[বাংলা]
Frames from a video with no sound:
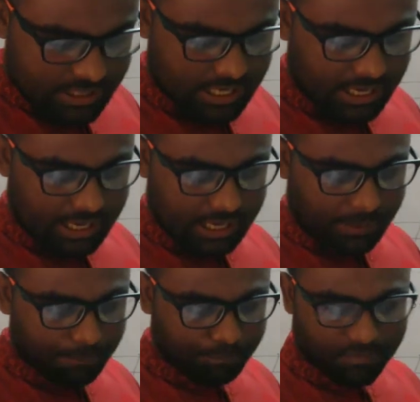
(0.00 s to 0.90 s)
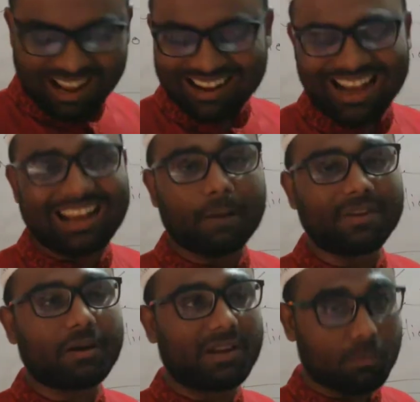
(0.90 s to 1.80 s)
সেখানে লাল
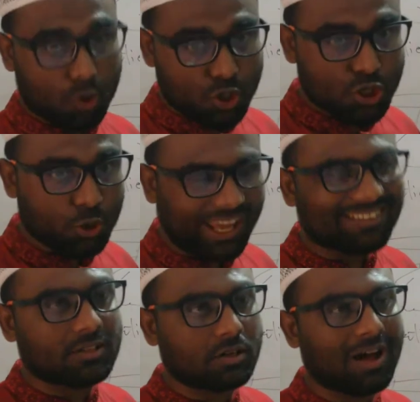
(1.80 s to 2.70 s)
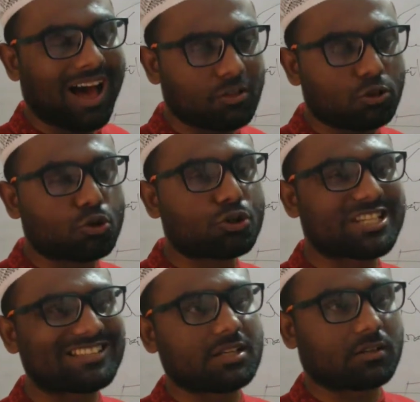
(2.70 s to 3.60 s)
আমি মানে বৈষয়িক
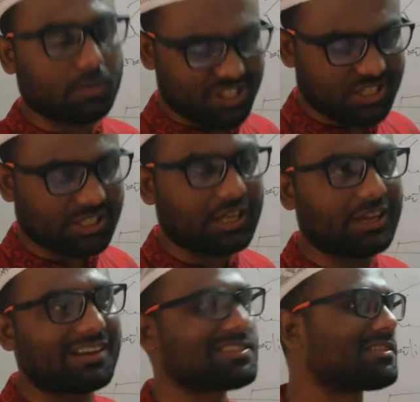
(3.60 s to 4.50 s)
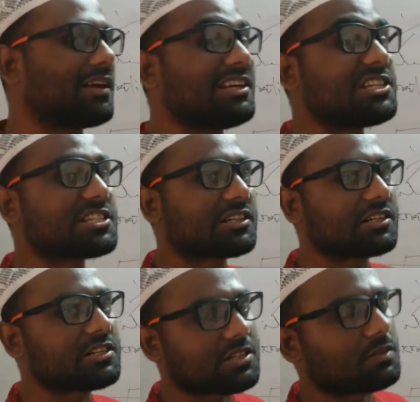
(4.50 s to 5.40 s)
আন্তর্জাতিক যেটাকে ইংরেজিতে
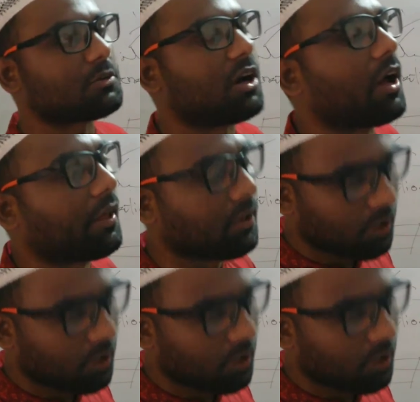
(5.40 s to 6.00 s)
ইন্টারন্যাশনাল বলা হয়